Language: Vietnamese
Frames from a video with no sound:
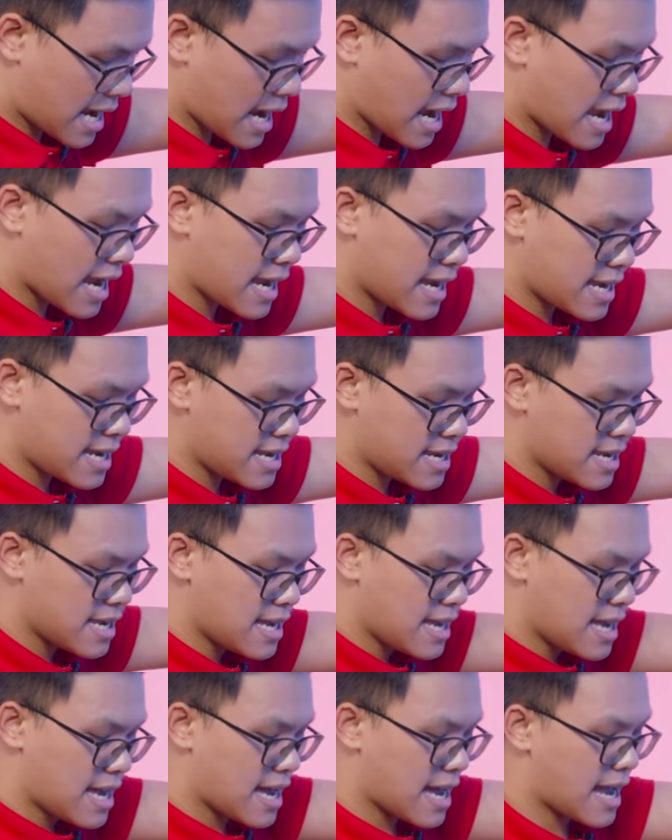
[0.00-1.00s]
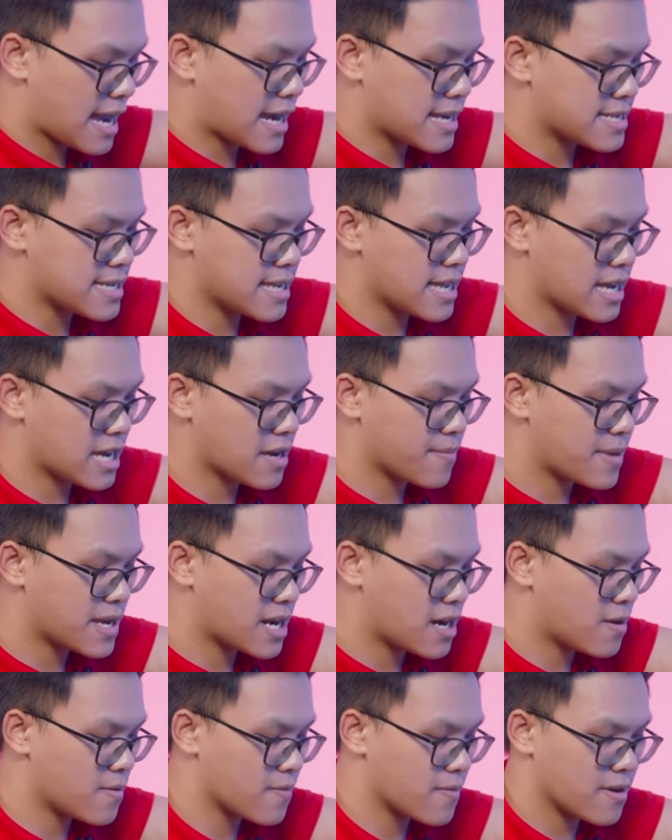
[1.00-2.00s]
cái hai cái gì đấy anh em biết
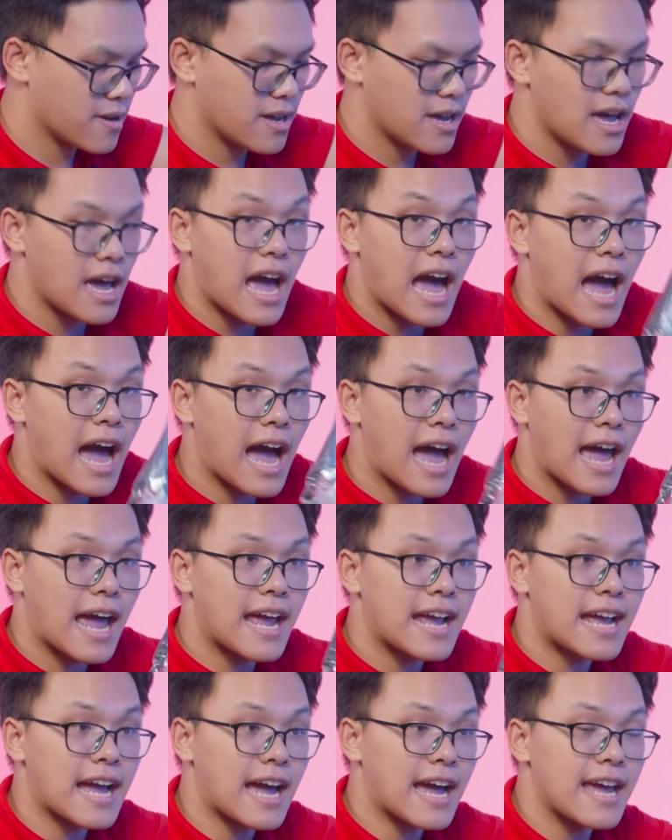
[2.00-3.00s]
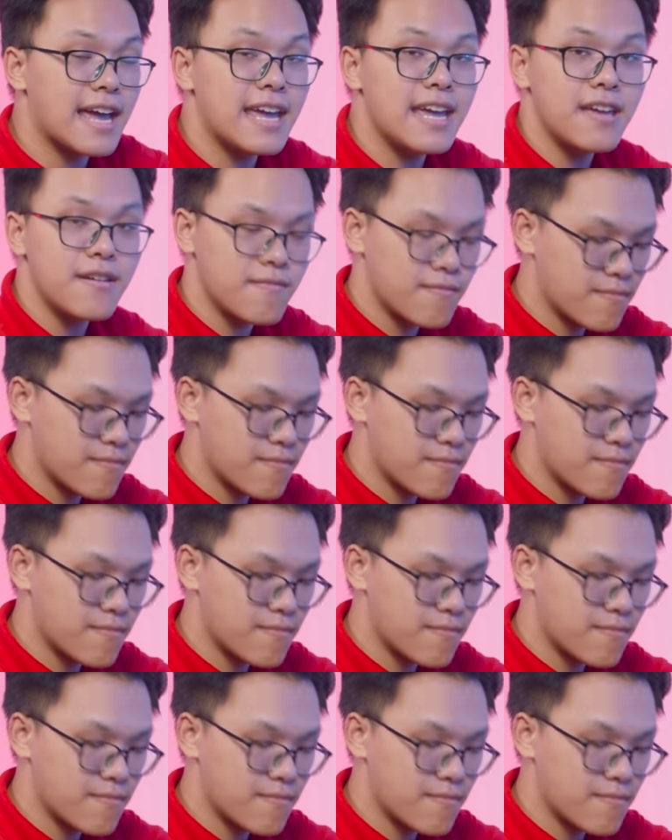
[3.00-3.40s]
không hai cái